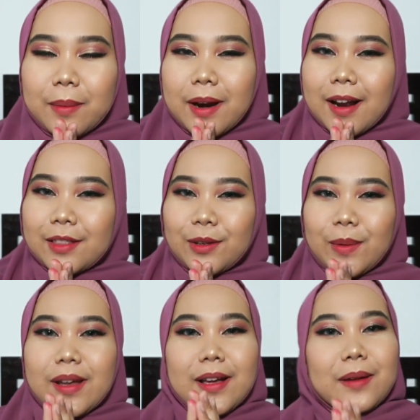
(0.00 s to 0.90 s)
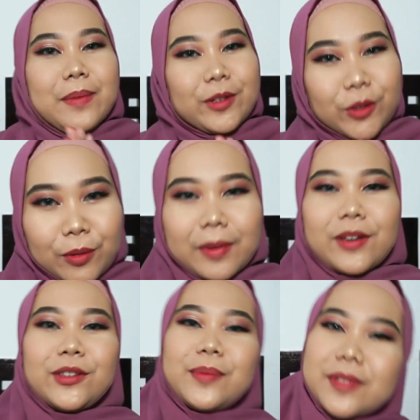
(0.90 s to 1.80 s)
wabarakatuh Welcome back to
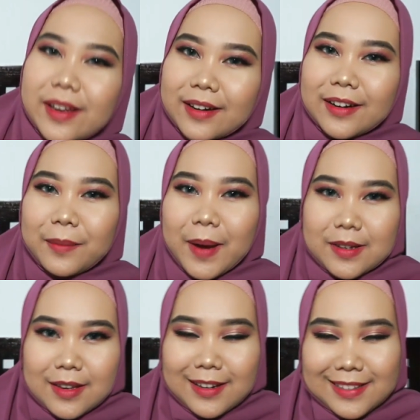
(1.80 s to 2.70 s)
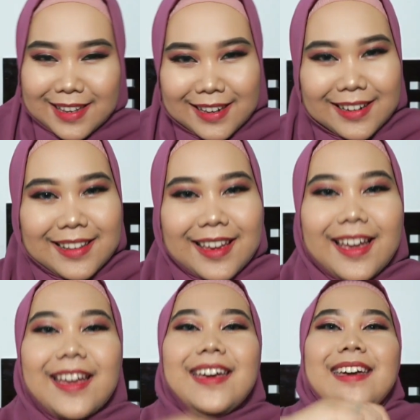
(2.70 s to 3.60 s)
my youtube channel Dan pastinya di channelnya